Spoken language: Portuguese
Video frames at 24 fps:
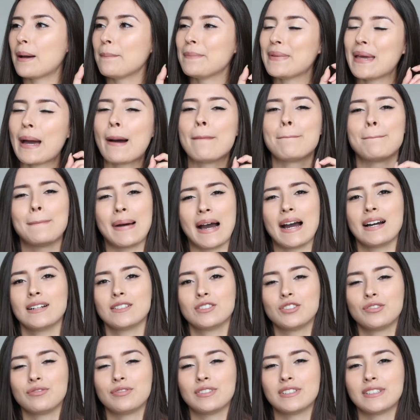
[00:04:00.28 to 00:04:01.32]
a me amar
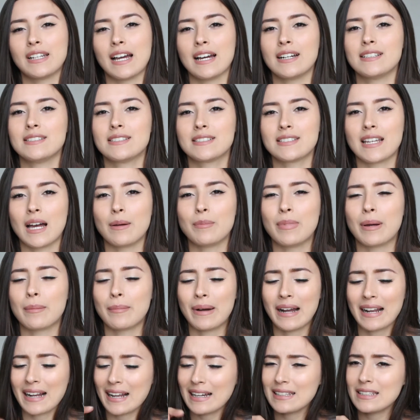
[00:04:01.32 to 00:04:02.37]
de verdade, sabe?
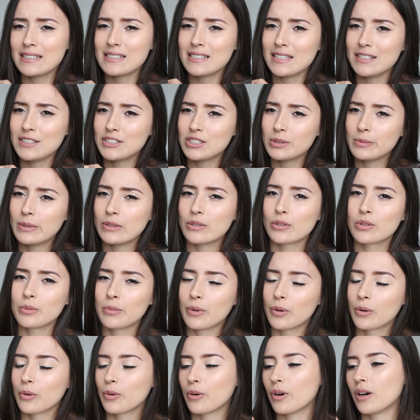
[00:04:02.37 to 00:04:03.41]
Amar cada centímetro do
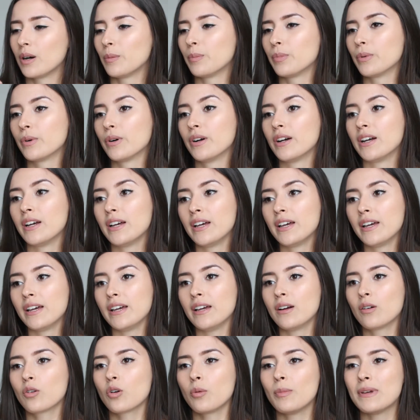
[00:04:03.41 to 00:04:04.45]
meu corpo,
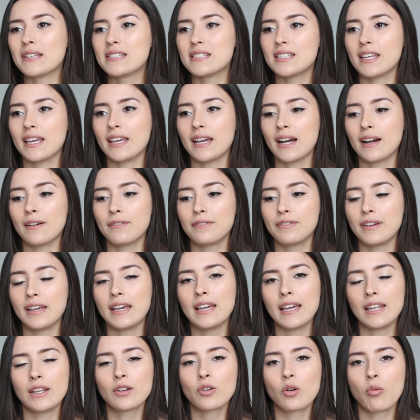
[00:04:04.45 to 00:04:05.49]
eu comecei a ver
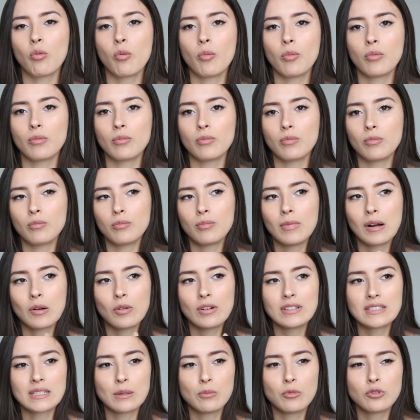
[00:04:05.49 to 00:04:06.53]
ele como uma
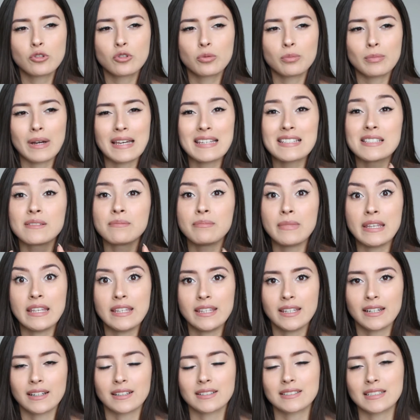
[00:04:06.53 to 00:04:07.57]
coisa muito mais
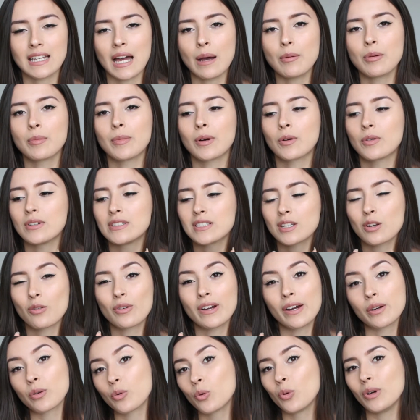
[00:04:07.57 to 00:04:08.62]
minha, sabe? Uma coisa que eu
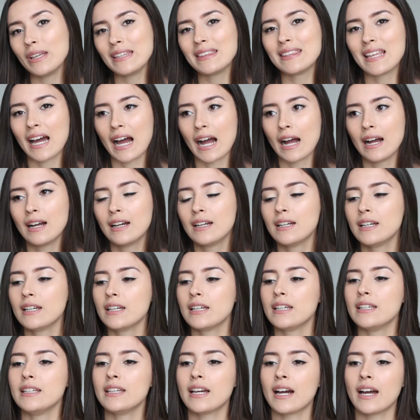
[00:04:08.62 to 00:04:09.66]
quero cuidar.
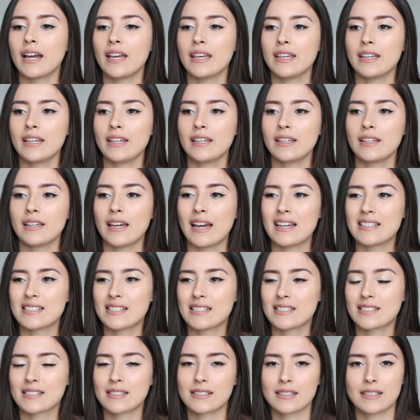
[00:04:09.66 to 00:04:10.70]
E aí
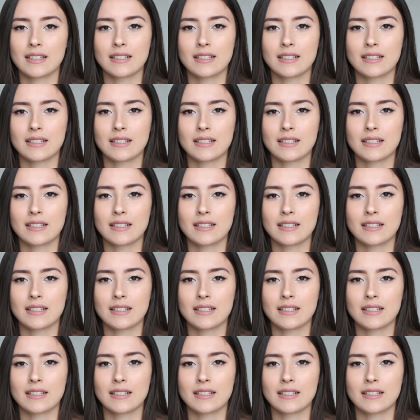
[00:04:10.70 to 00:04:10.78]
essas